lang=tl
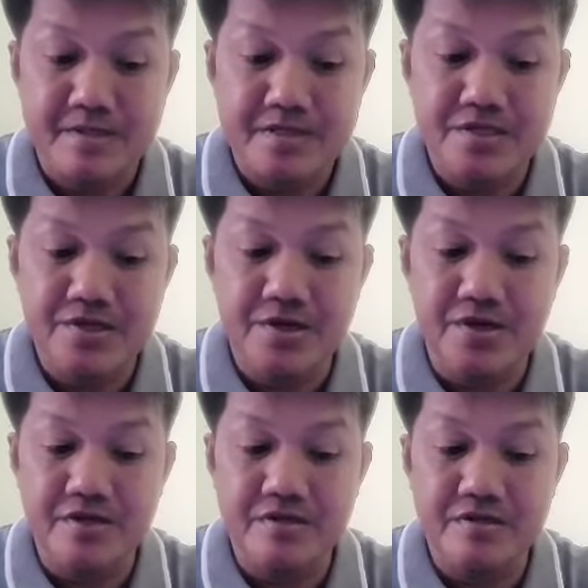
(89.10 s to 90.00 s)
So
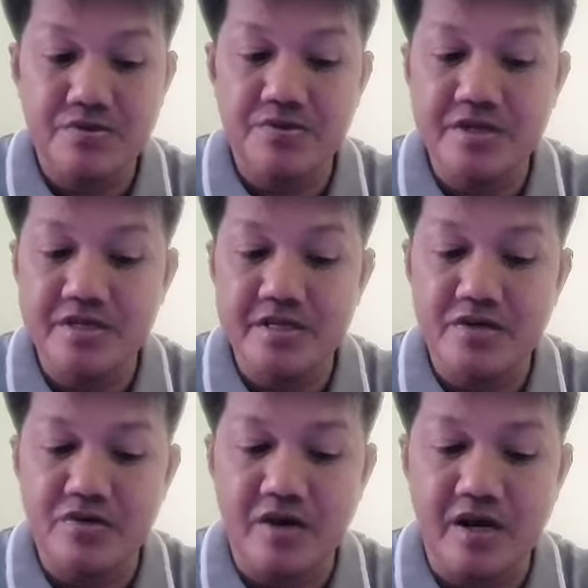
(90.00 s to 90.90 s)
yon, ulitin
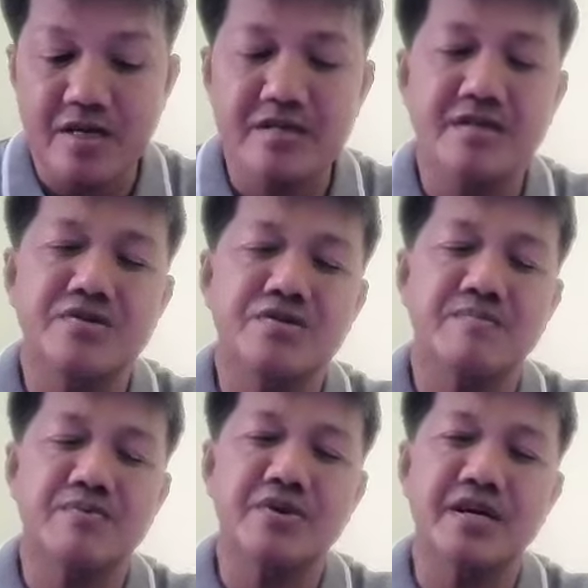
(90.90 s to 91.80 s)
ko ah, hindi niyo na
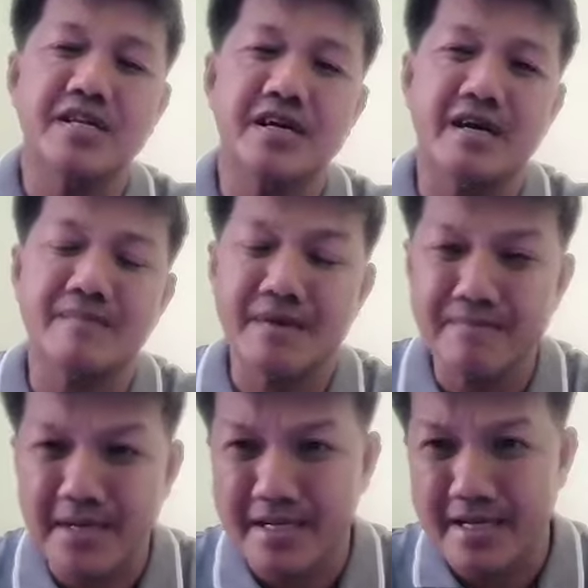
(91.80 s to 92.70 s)
po kailangang
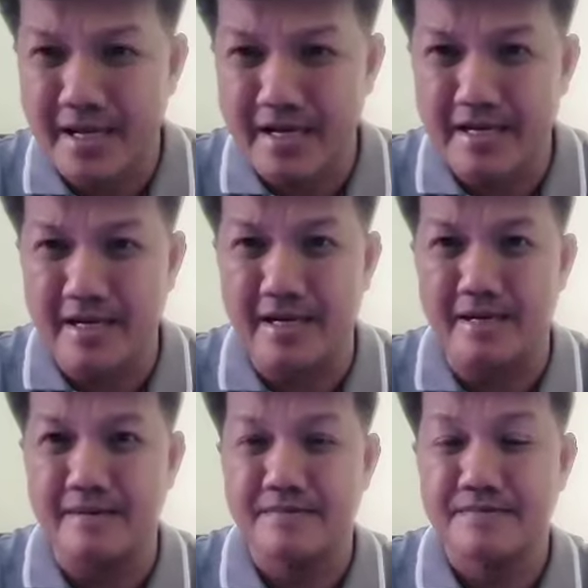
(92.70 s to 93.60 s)

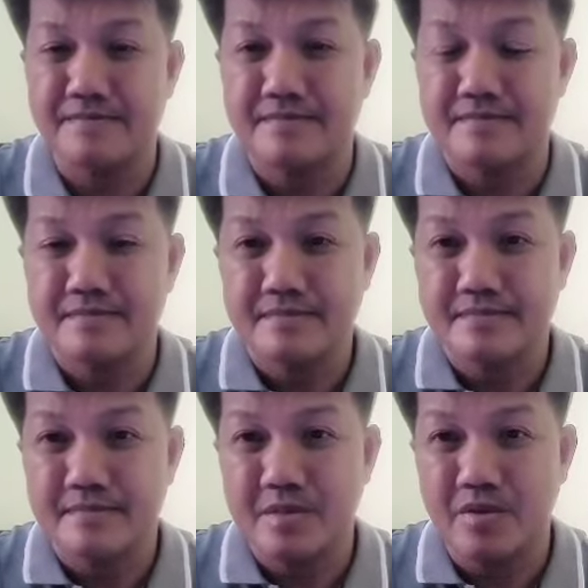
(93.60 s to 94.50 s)
magpakilala.
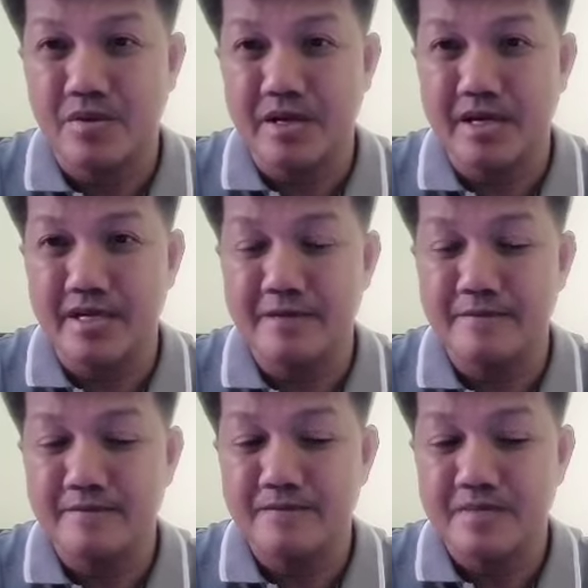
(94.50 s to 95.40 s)
Okay?
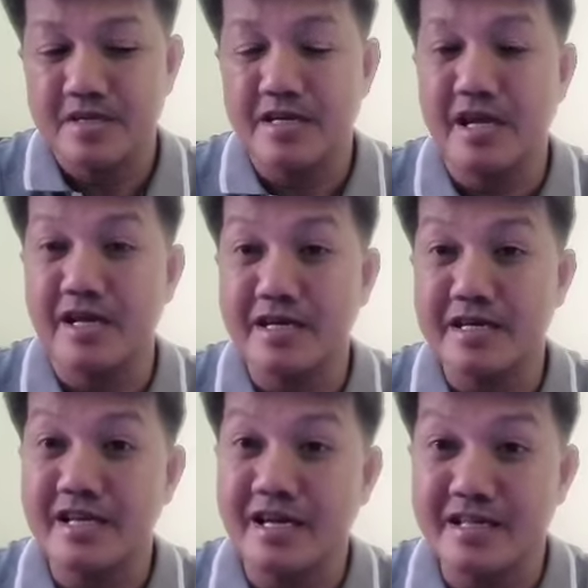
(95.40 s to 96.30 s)
Kilalang
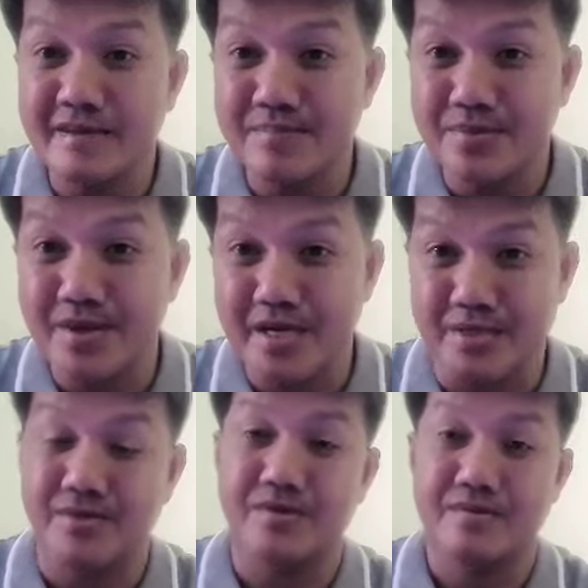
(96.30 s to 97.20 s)
kilala na po
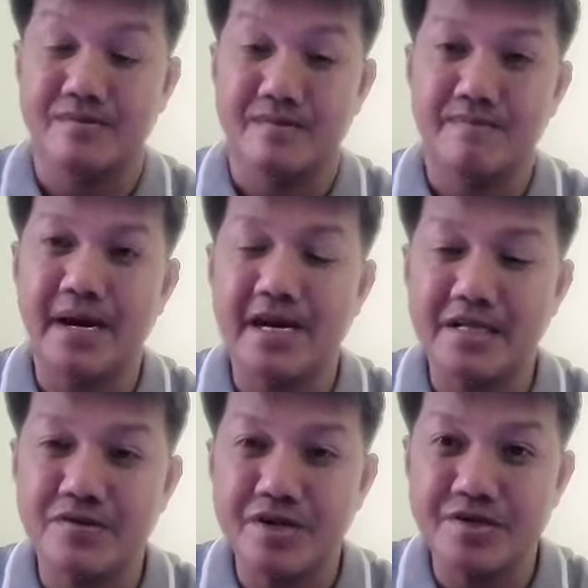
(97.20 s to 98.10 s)
kayo.
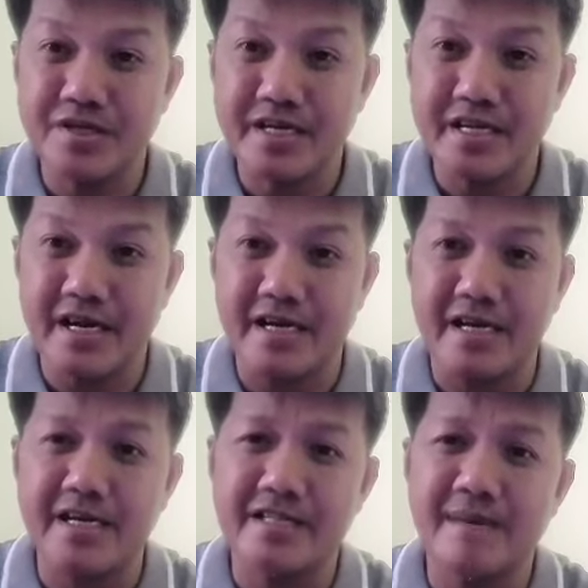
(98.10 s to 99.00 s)
Paano kayo
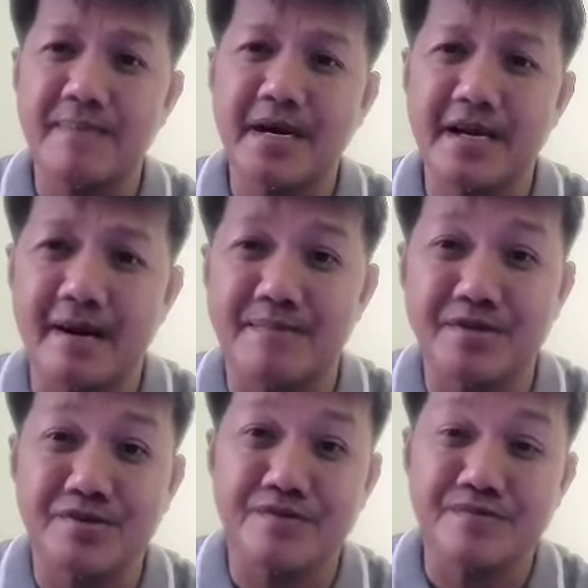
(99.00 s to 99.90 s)
nakilala? Eh
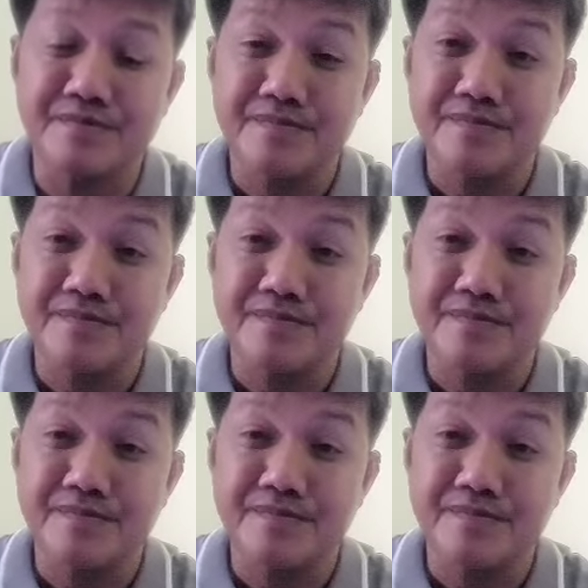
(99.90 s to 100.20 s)
napakarami yung